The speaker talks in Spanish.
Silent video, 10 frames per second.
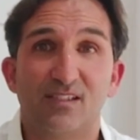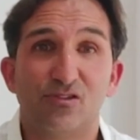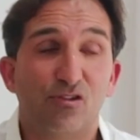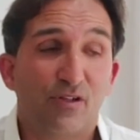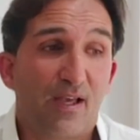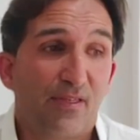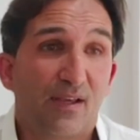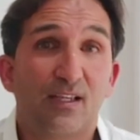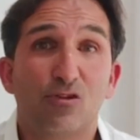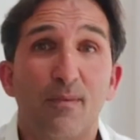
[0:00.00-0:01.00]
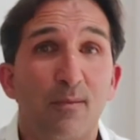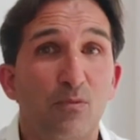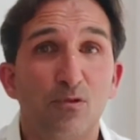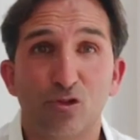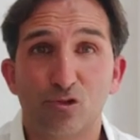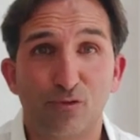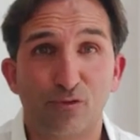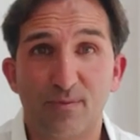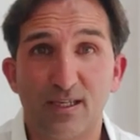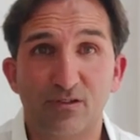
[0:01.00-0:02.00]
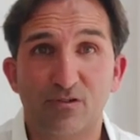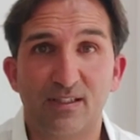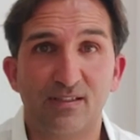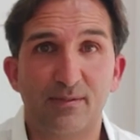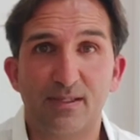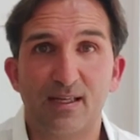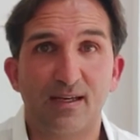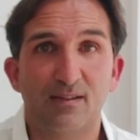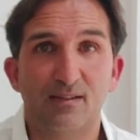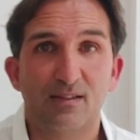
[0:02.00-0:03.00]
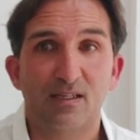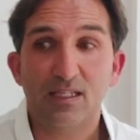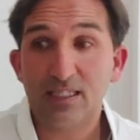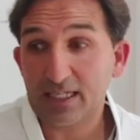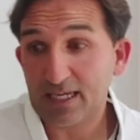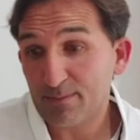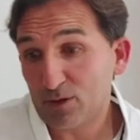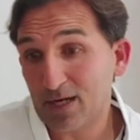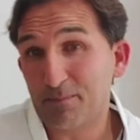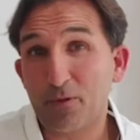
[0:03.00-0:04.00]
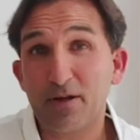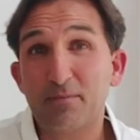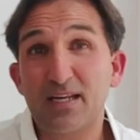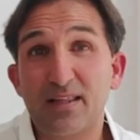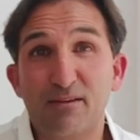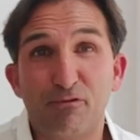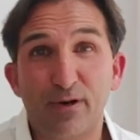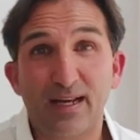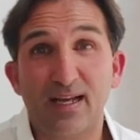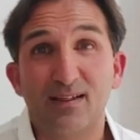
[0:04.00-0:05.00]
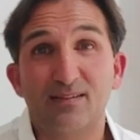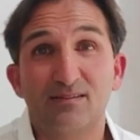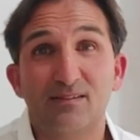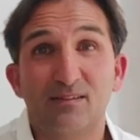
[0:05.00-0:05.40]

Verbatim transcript: Eso lo que hace es que tomas mucho sufrimiento en esta vida y creemos que el poder viene de fuera.